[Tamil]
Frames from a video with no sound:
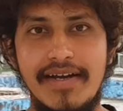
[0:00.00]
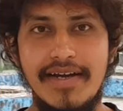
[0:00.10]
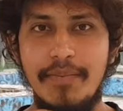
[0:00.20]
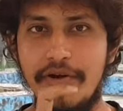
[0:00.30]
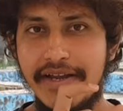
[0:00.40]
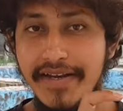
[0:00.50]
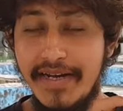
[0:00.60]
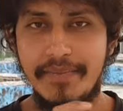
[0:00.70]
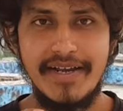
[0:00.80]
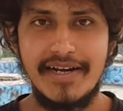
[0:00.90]
நம்மளுடைய
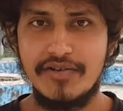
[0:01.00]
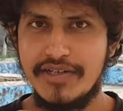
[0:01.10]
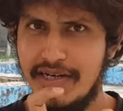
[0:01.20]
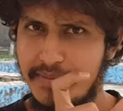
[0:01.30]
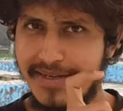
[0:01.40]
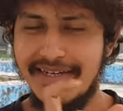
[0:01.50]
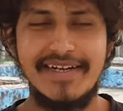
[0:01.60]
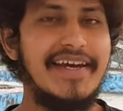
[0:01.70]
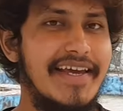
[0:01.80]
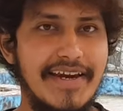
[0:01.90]
இந்தியன் மெடிக்கல் கவுன்சிலிங் நம்மளுக்கு
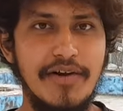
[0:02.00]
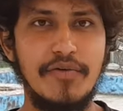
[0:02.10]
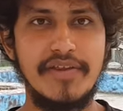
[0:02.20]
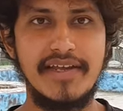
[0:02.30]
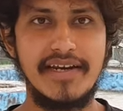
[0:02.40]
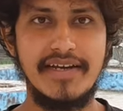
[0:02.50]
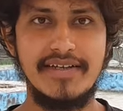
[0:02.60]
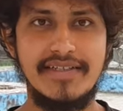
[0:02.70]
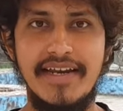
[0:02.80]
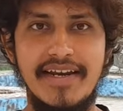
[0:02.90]
கிளியராக கொடுத்துருக்கு
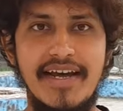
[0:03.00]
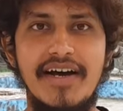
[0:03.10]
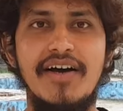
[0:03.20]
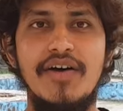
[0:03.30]
சரிங்களா